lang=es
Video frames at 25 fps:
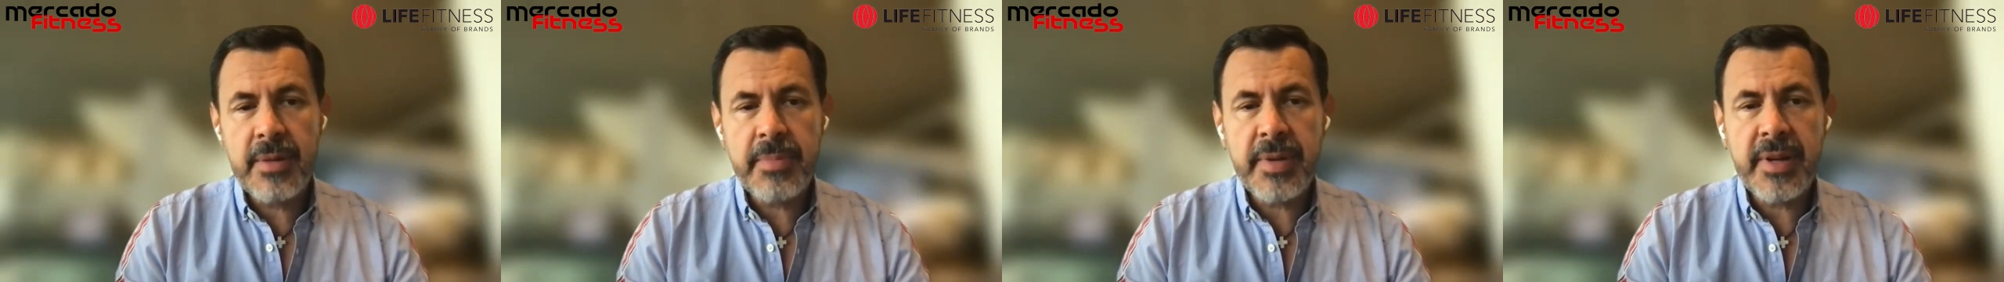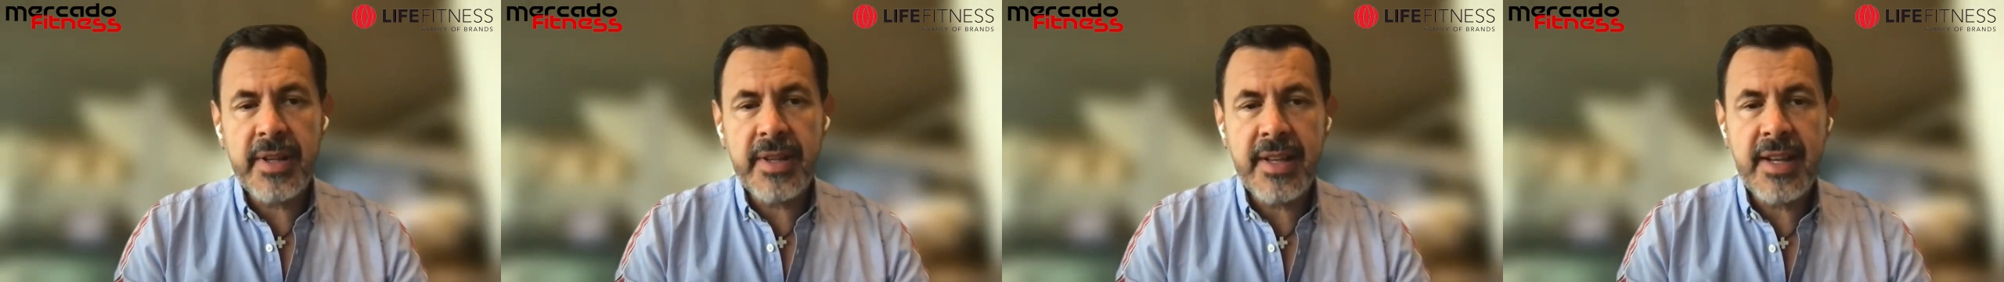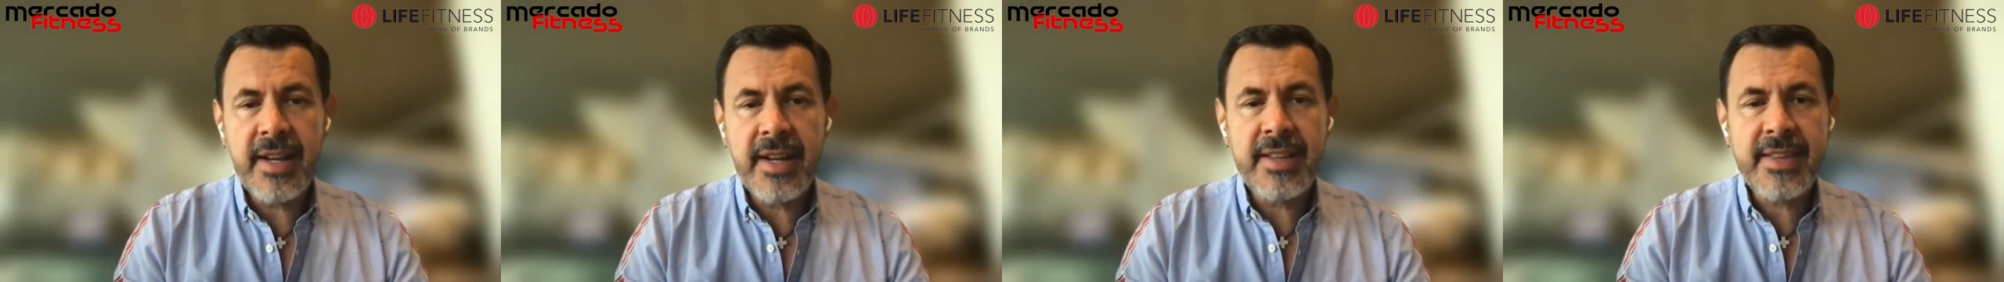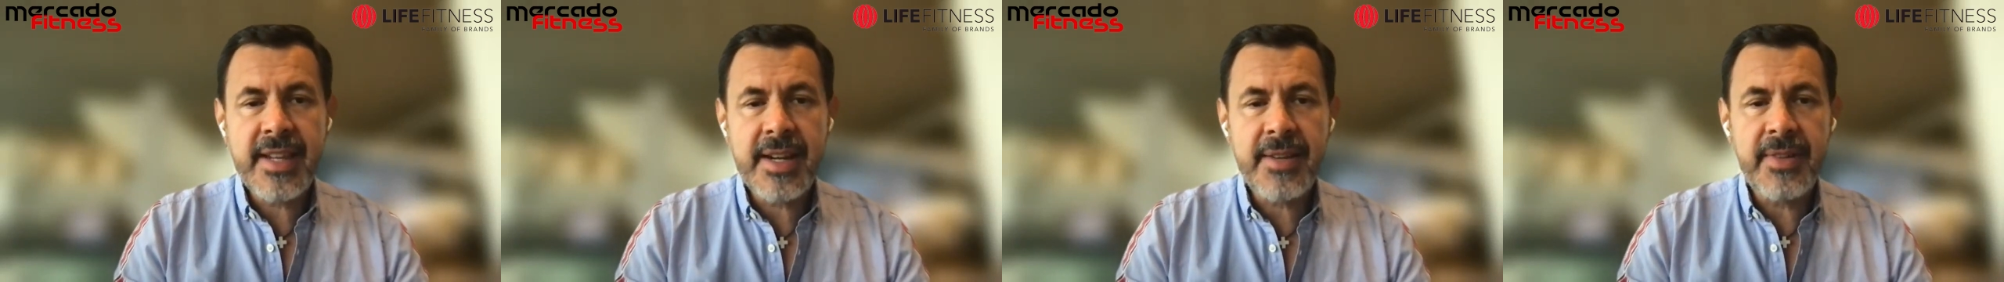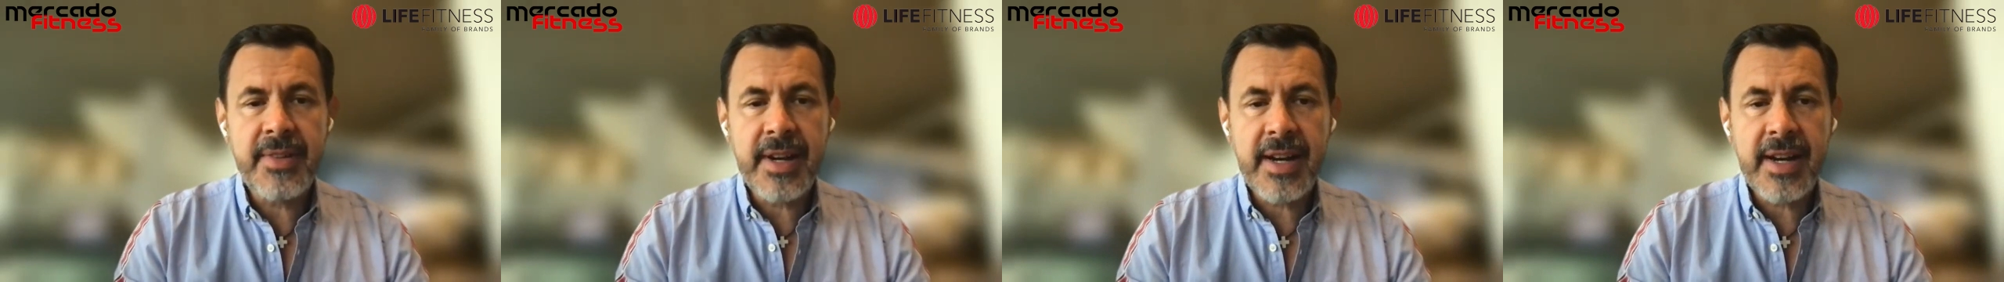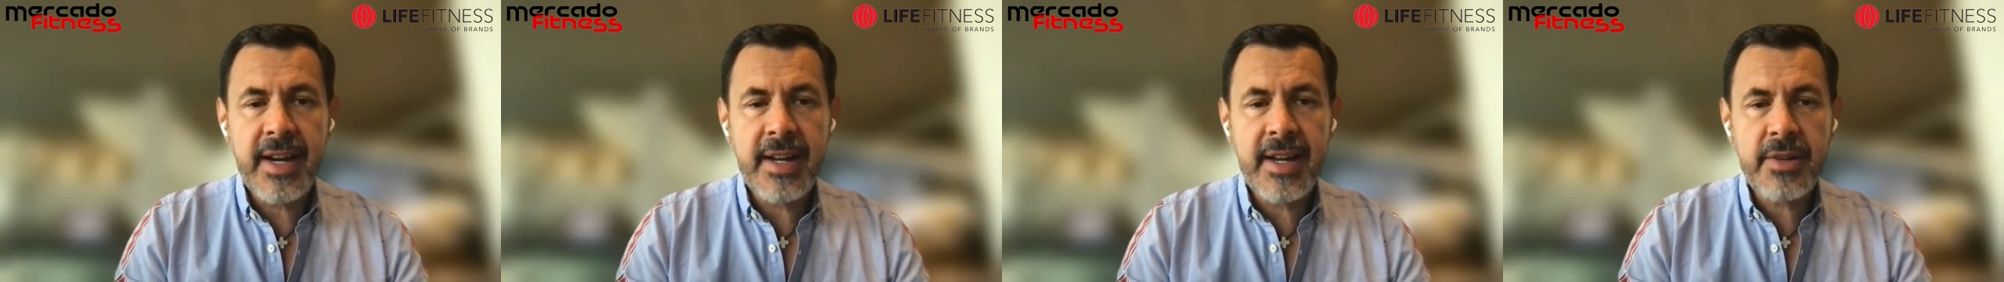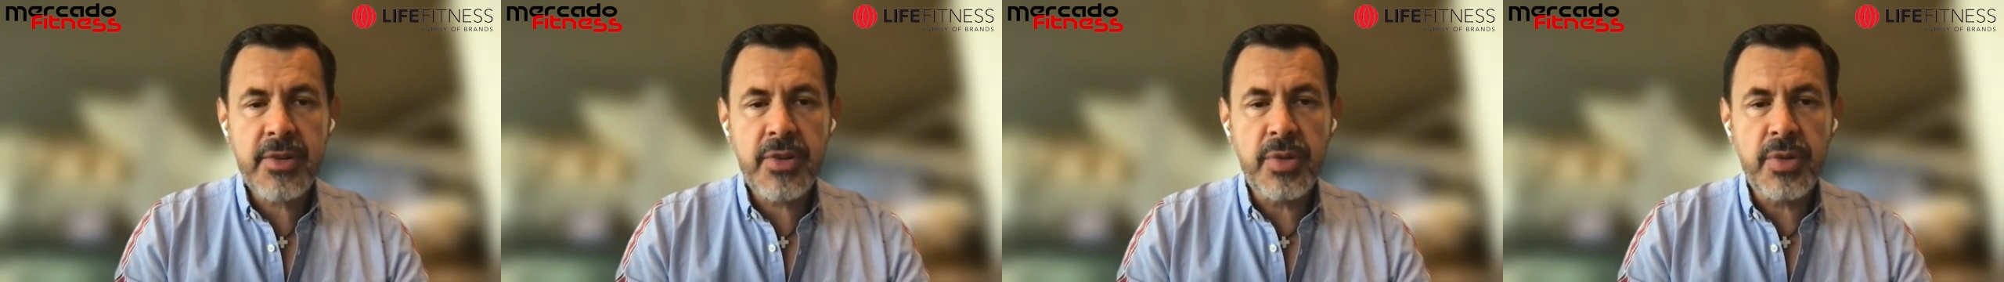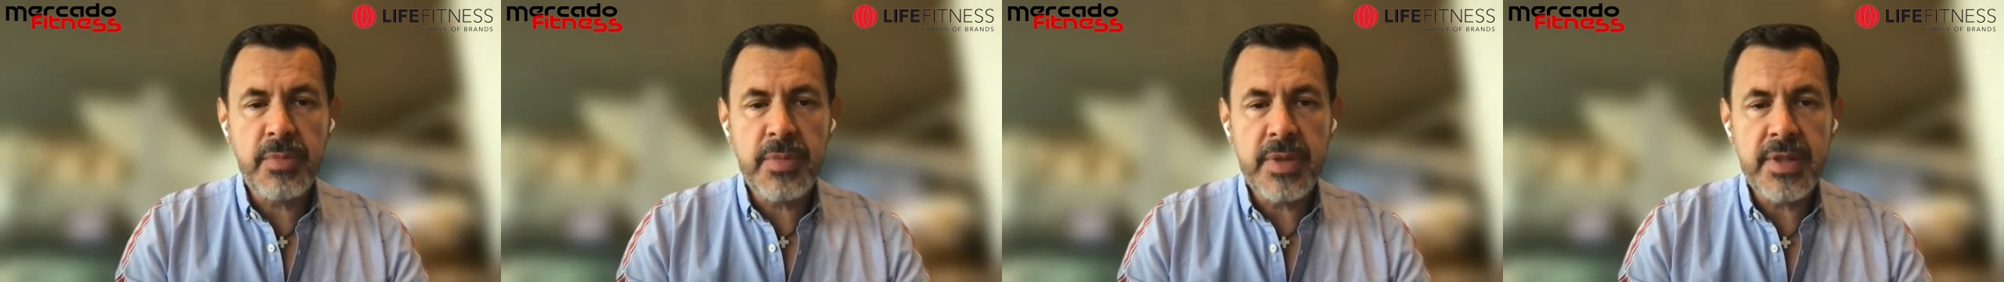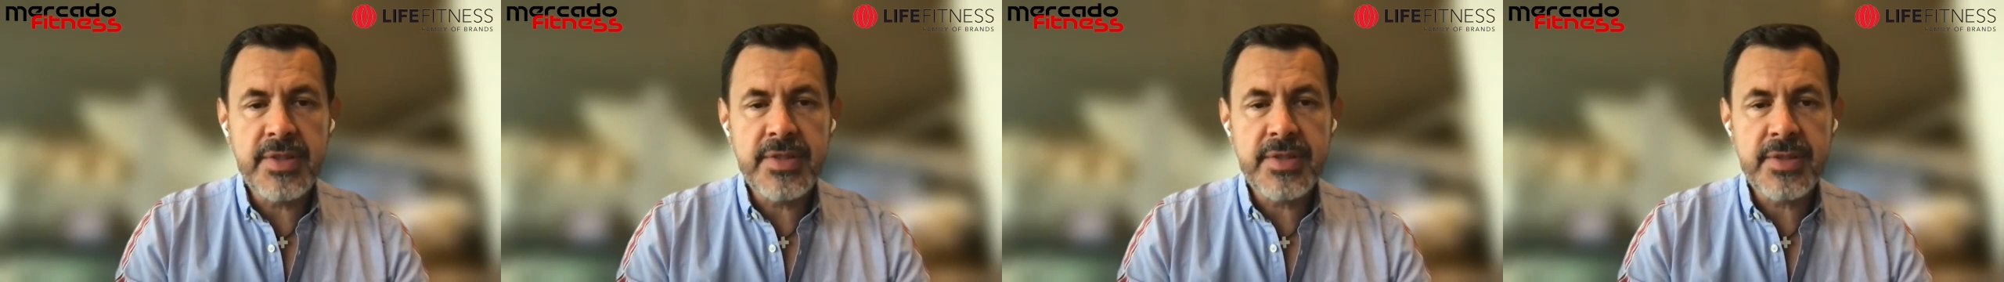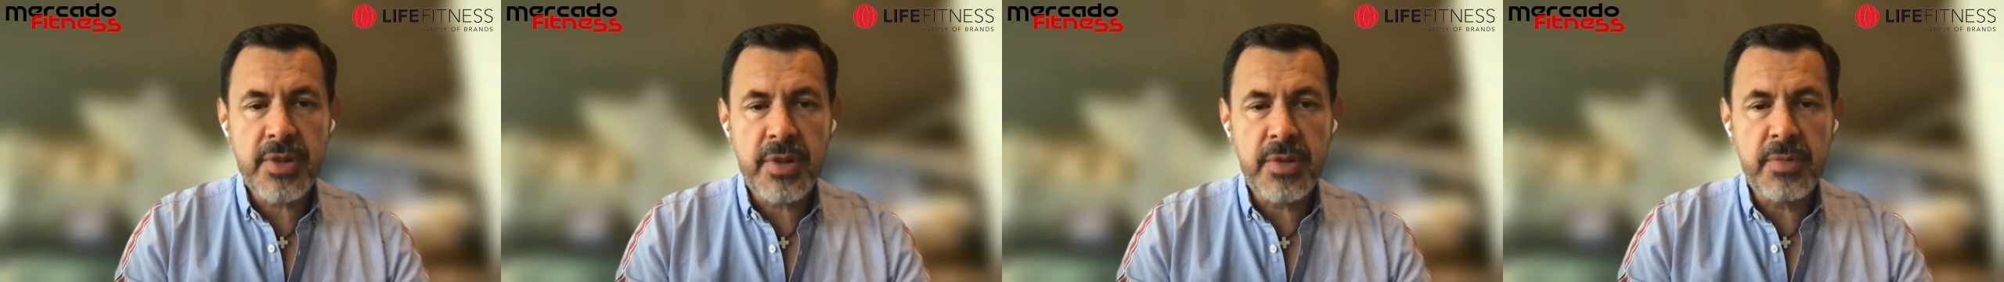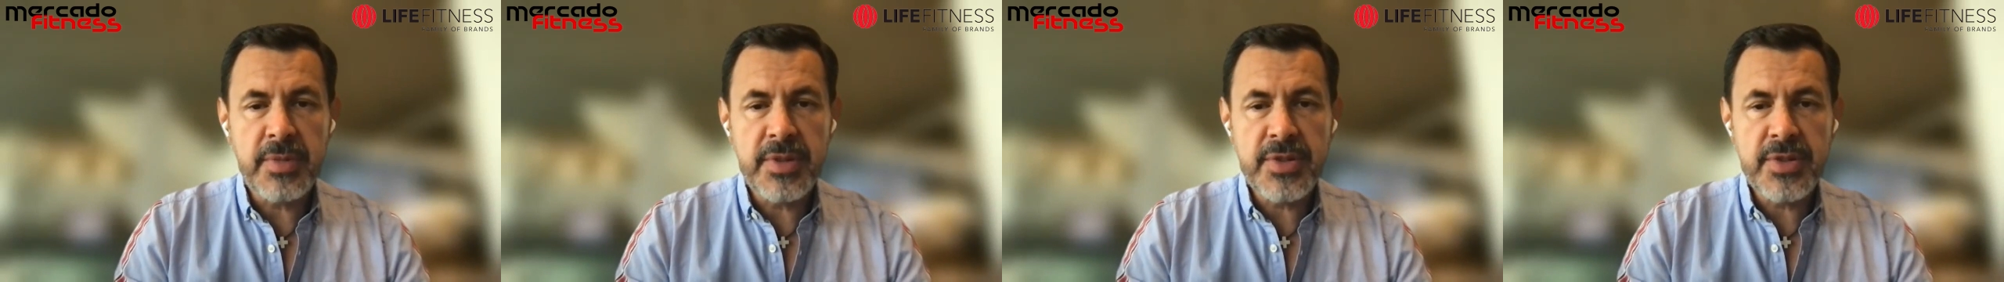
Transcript: aprender a trabajar con mis